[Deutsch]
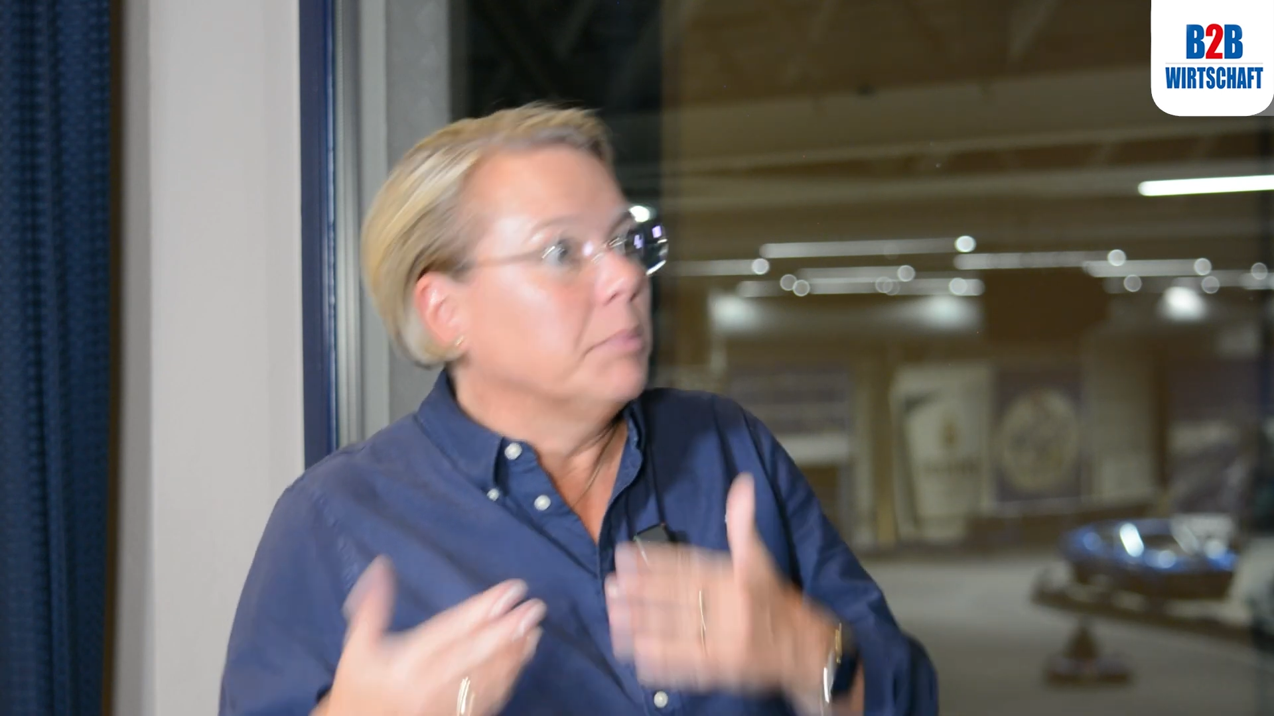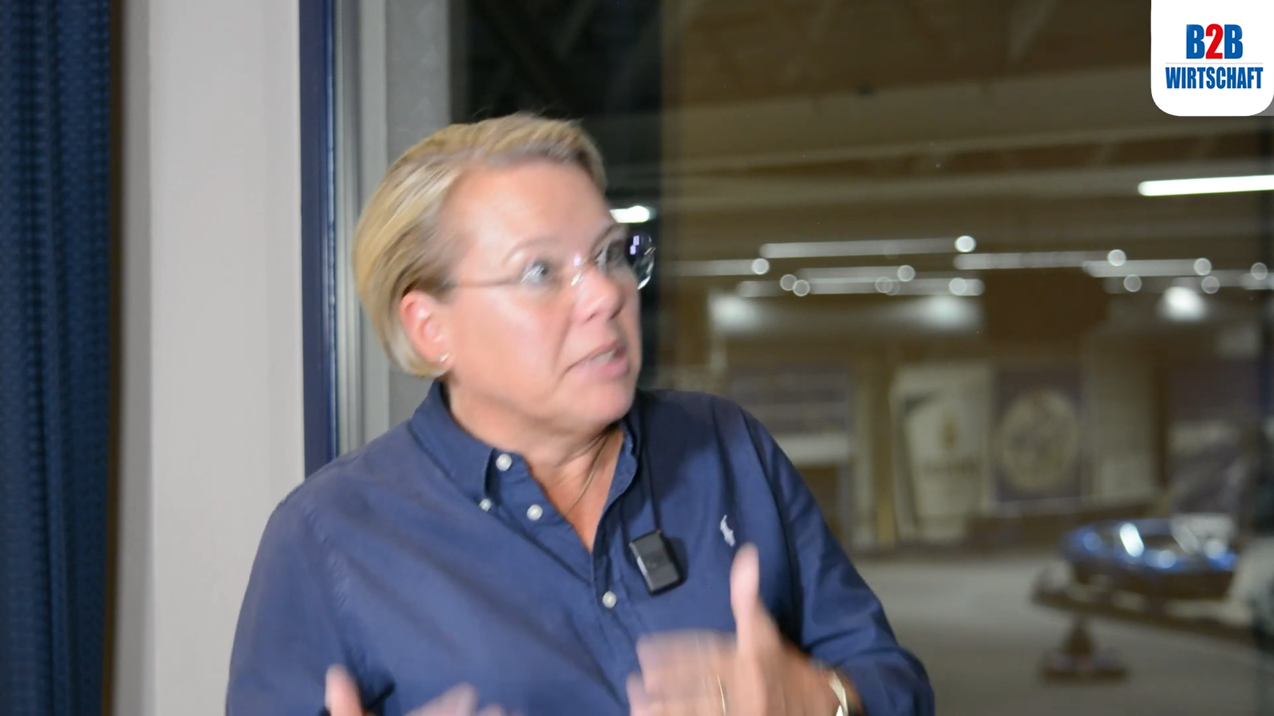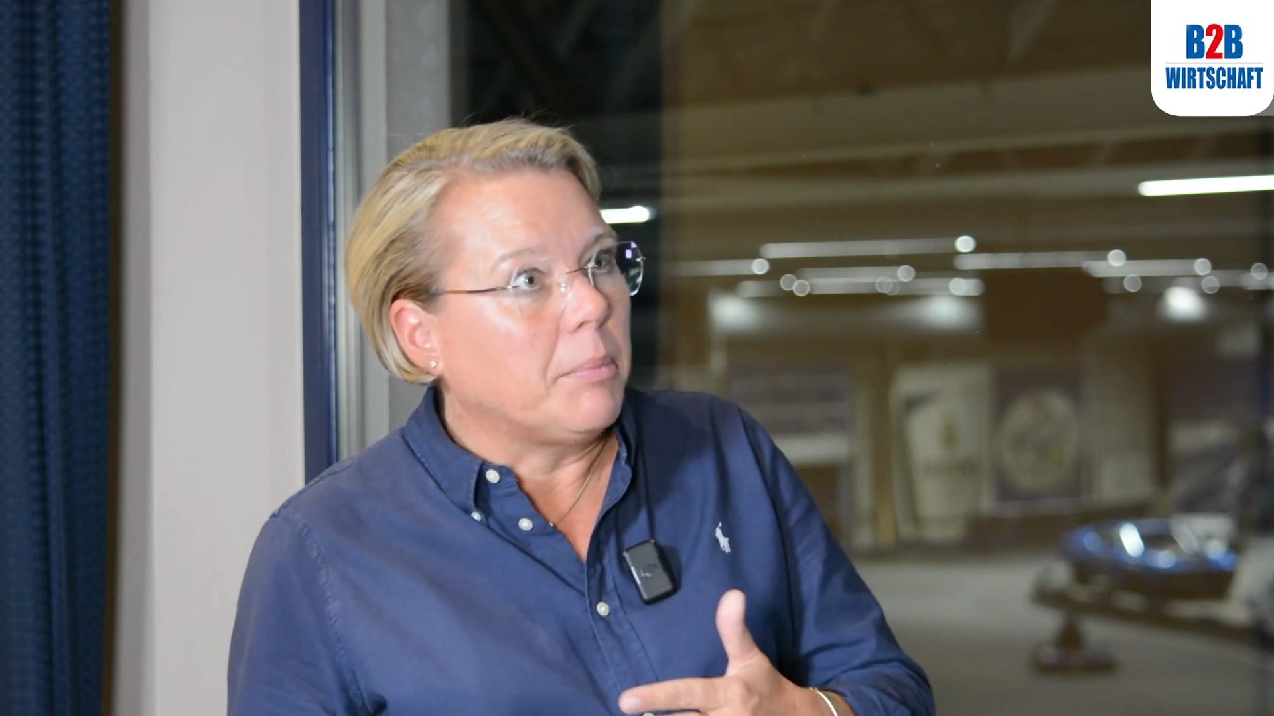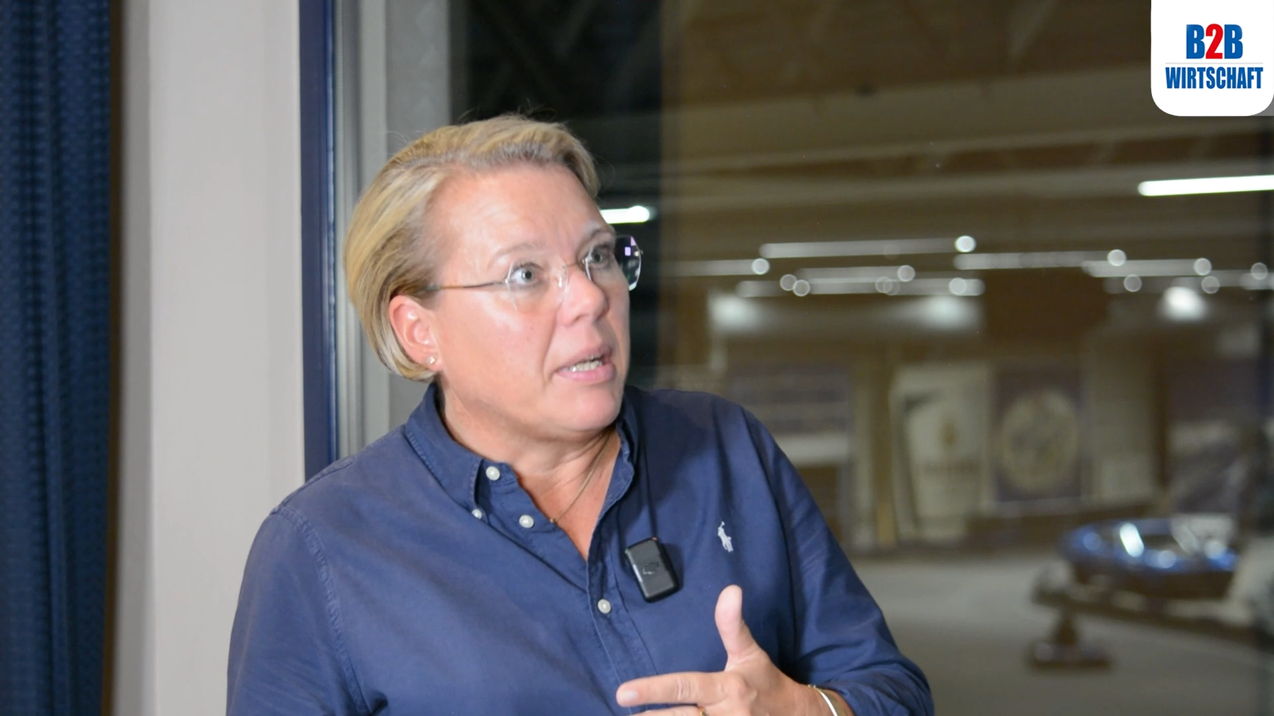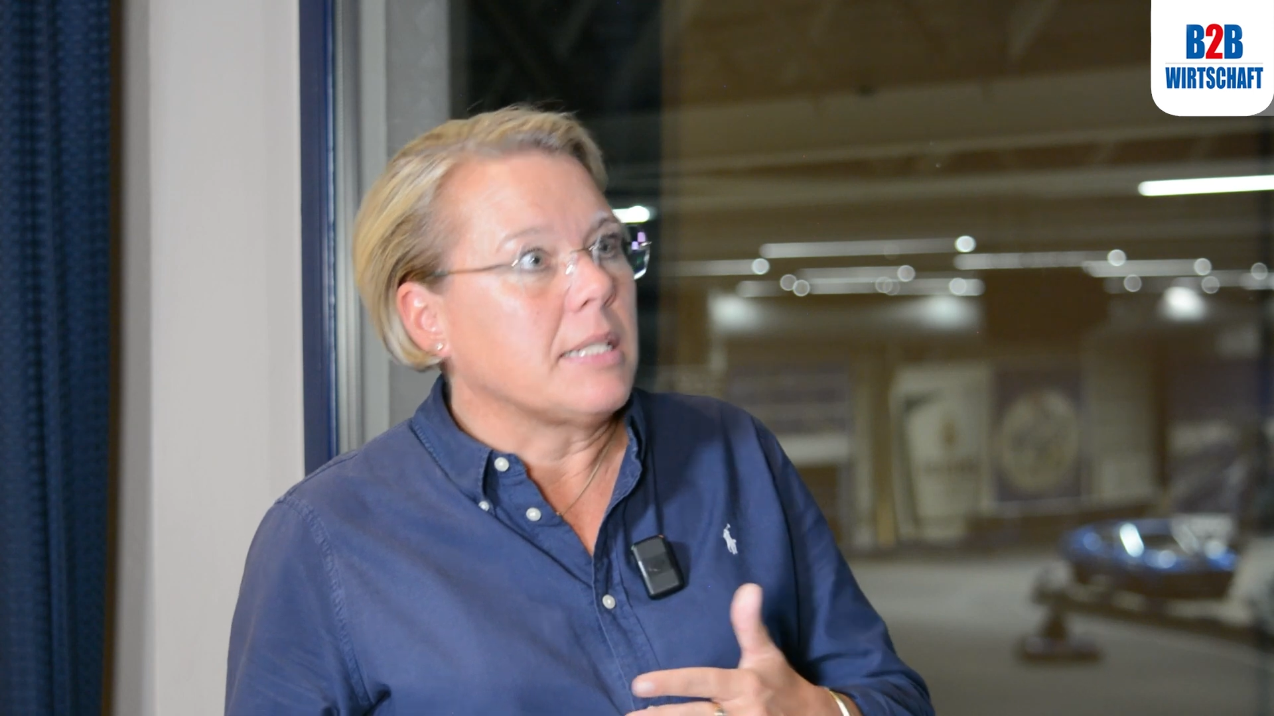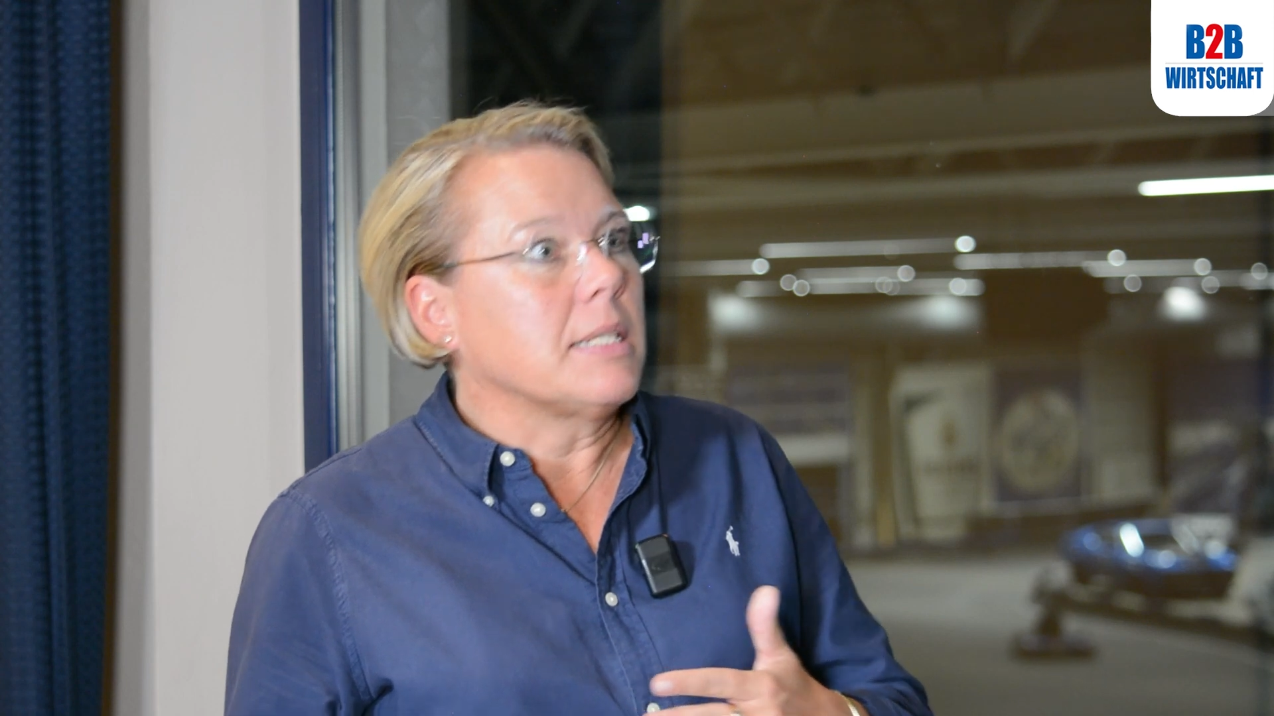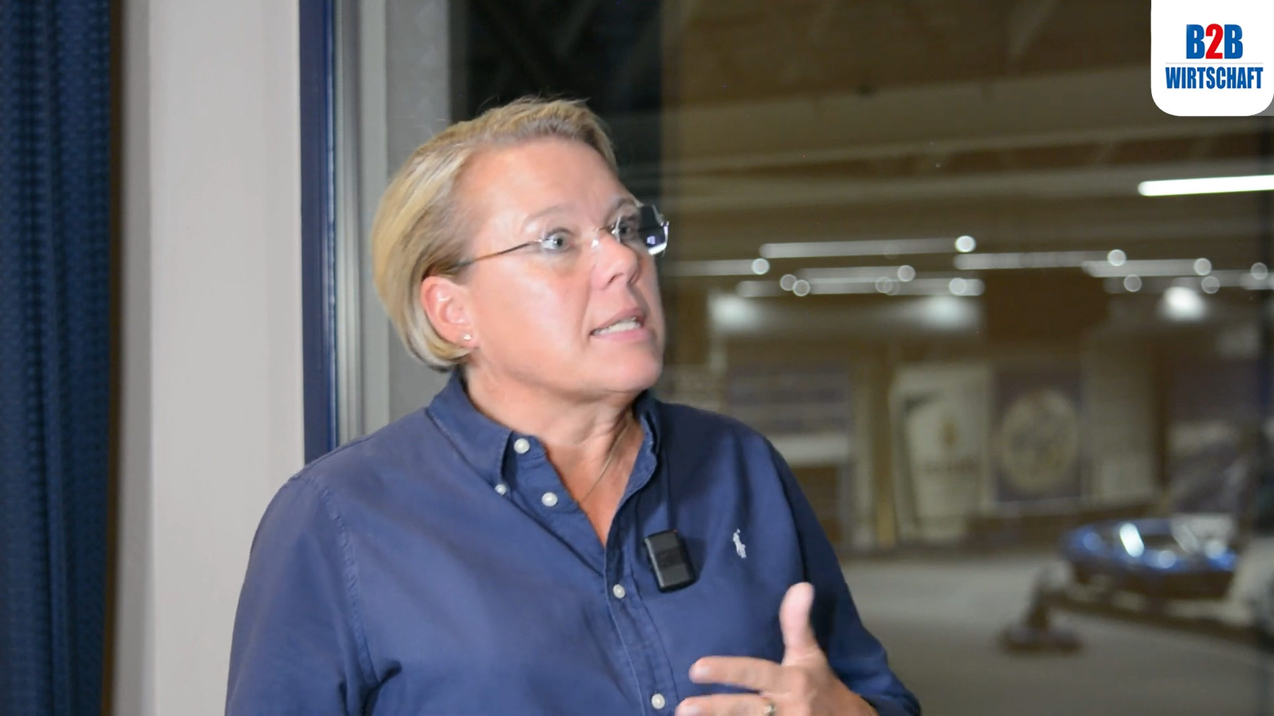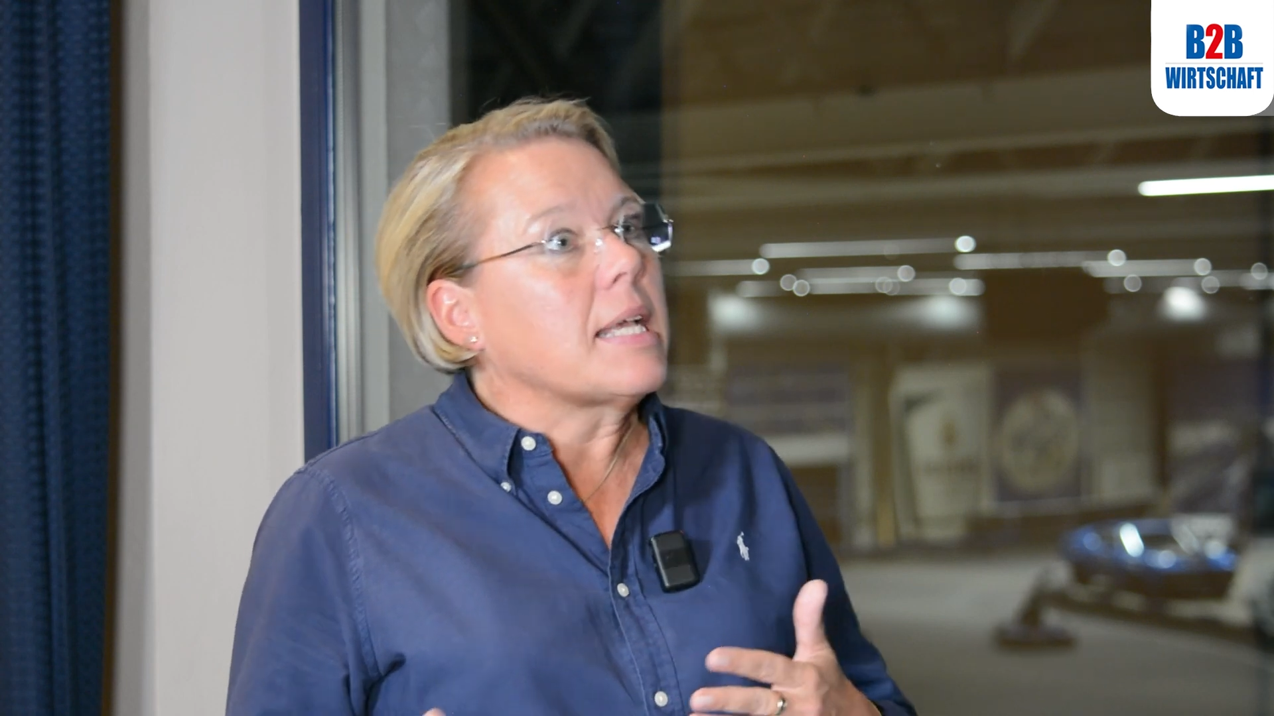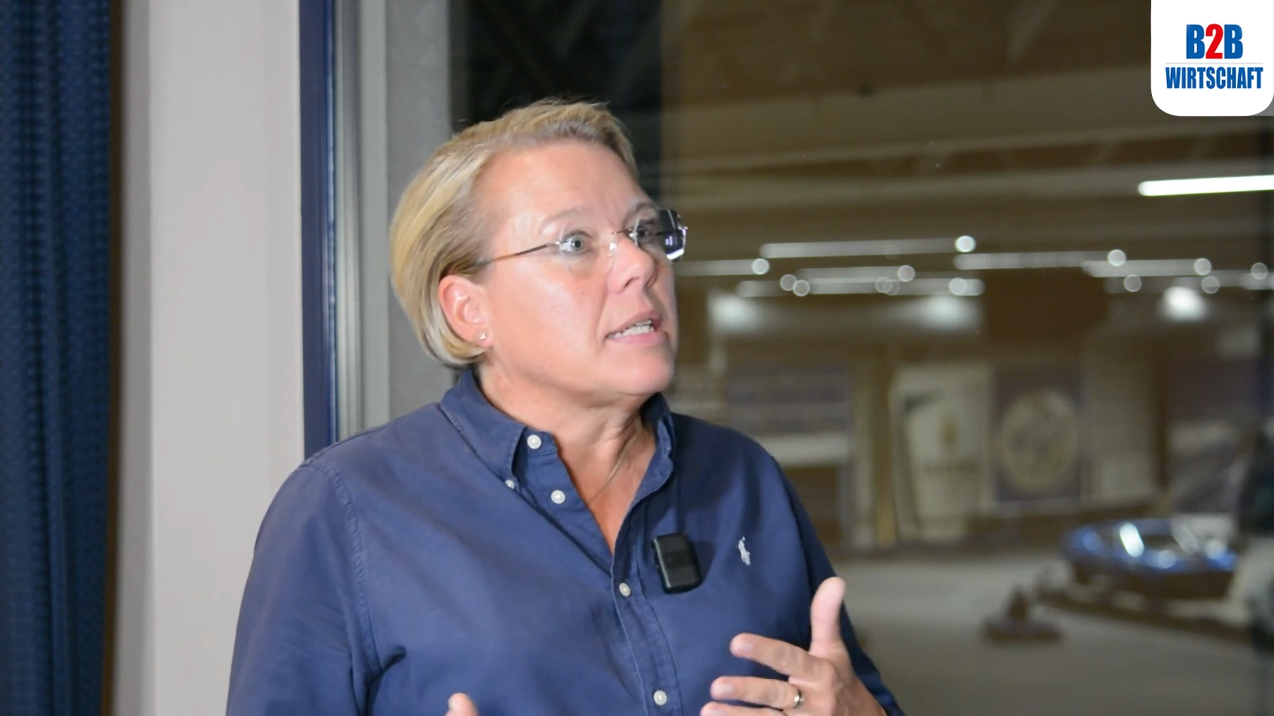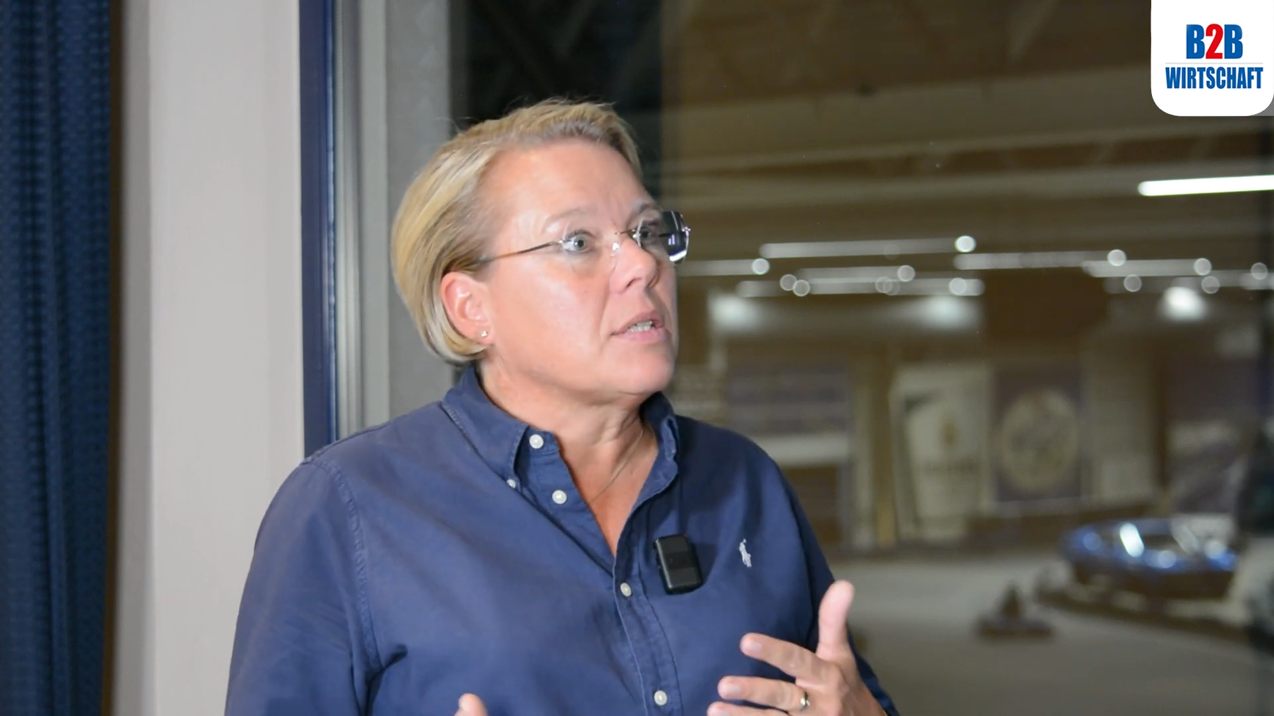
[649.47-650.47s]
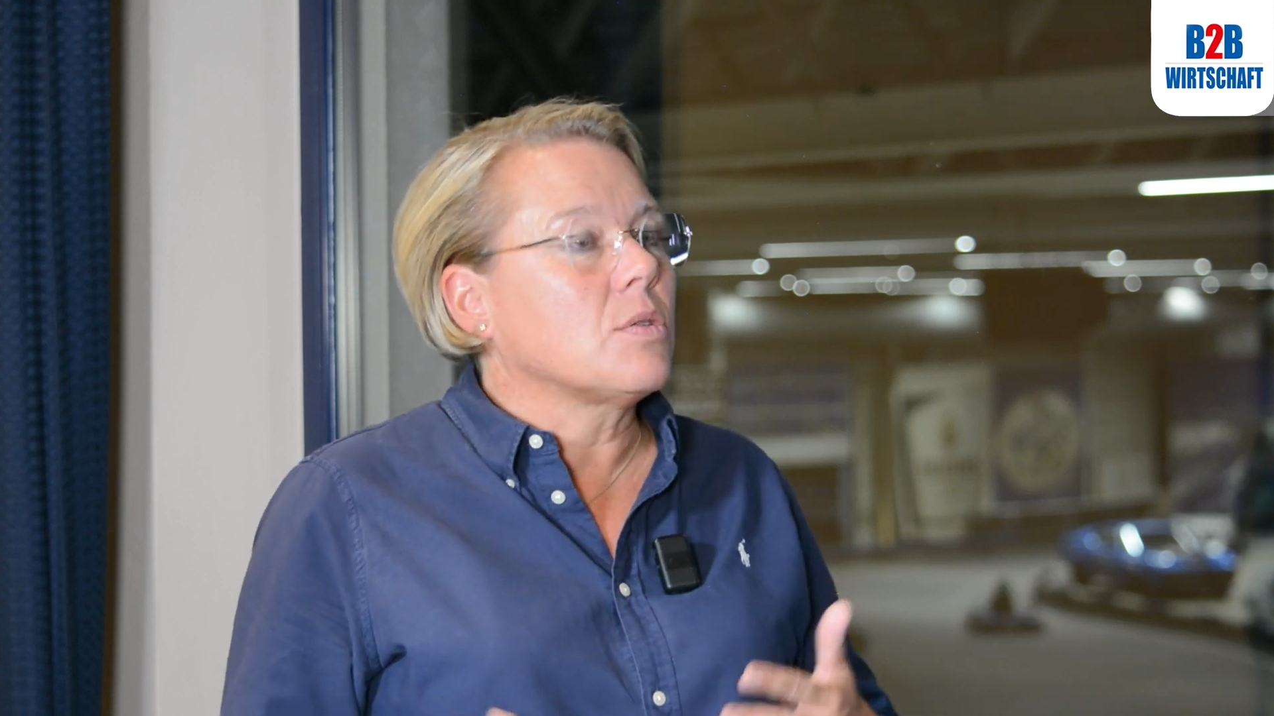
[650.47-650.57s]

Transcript: mitarbeitenderseitig